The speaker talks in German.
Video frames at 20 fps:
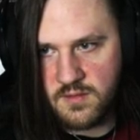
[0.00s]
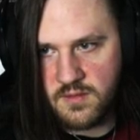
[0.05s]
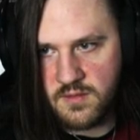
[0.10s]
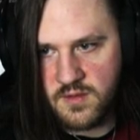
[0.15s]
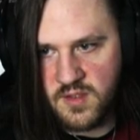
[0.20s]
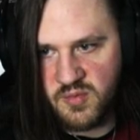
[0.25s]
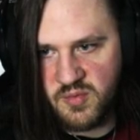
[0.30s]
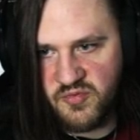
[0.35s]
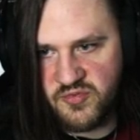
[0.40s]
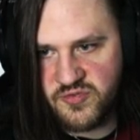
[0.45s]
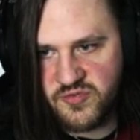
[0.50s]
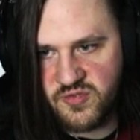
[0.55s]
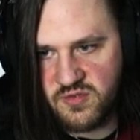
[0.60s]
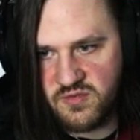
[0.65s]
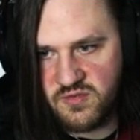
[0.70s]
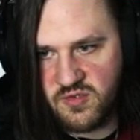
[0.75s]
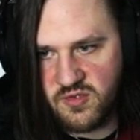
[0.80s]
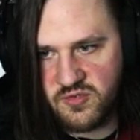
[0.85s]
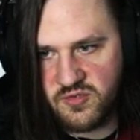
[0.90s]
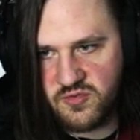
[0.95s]
Ja, aber wir
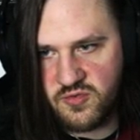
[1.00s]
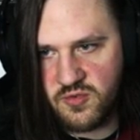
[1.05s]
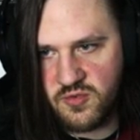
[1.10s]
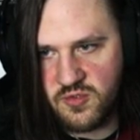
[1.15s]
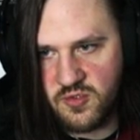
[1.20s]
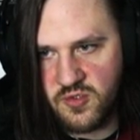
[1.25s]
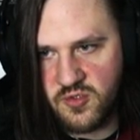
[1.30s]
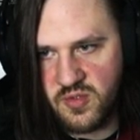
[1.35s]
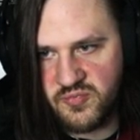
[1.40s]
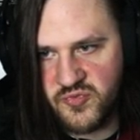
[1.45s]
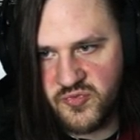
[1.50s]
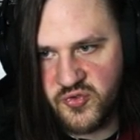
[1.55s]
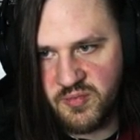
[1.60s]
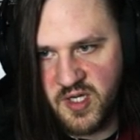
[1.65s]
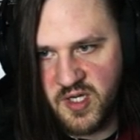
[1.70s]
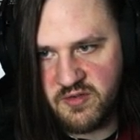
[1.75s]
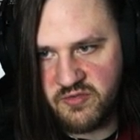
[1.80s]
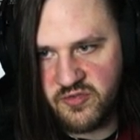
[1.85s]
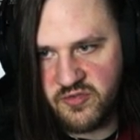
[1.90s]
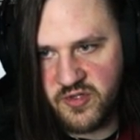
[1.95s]
sind doch zurückgekommen zum
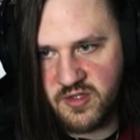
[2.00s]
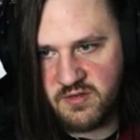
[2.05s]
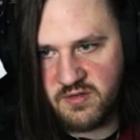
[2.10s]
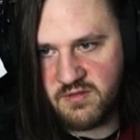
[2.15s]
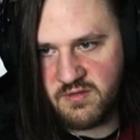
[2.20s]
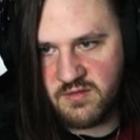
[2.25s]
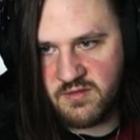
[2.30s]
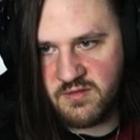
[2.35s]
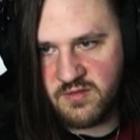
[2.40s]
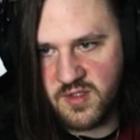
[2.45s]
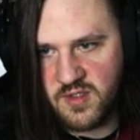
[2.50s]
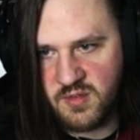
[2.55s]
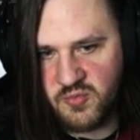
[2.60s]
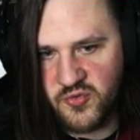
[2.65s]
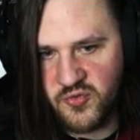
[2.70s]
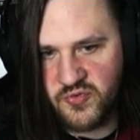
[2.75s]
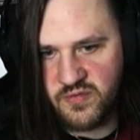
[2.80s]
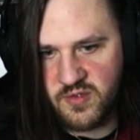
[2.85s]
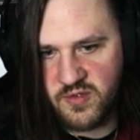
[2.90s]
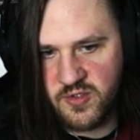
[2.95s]
Anfang. Da
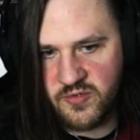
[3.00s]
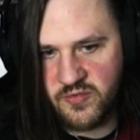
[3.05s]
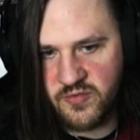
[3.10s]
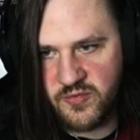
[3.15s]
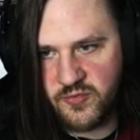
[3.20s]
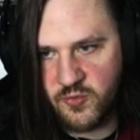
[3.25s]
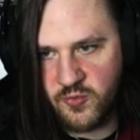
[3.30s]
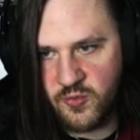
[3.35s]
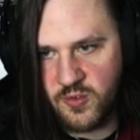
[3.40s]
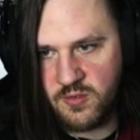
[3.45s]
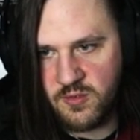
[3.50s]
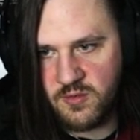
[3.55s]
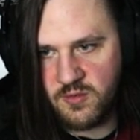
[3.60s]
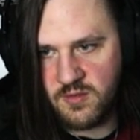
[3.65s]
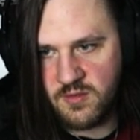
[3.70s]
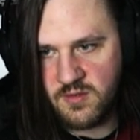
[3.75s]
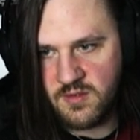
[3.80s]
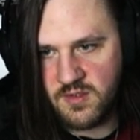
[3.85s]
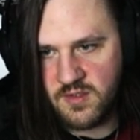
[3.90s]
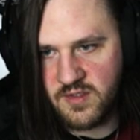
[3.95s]
mussten wir doch sowieso hin.
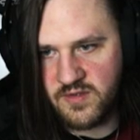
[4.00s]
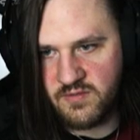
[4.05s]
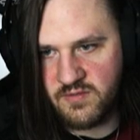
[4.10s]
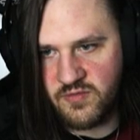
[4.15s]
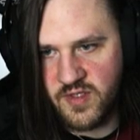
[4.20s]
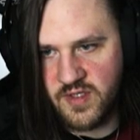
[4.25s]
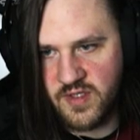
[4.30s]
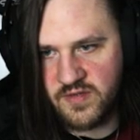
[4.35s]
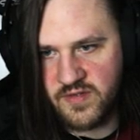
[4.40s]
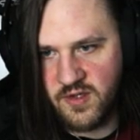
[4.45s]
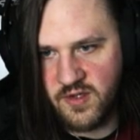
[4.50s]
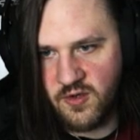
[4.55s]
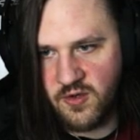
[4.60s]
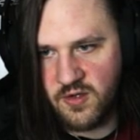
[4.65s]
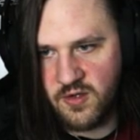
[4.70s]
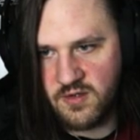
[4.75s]
Da sind wir jetzt auch.